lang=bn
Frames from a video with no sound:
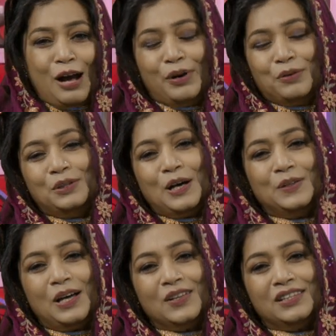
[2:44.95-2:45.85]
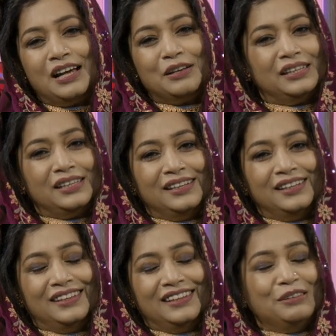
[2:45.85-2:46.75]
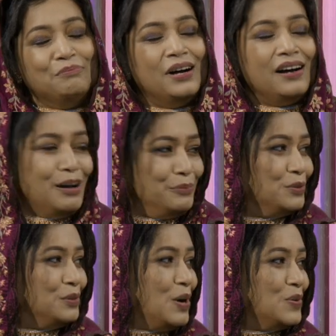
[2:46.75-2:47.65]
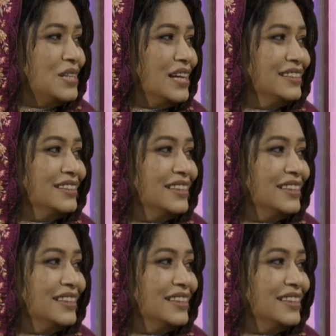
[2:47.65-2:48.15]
আমার কোথাও দাওয়াত থাকে কিংবা আমি কোথাও যাই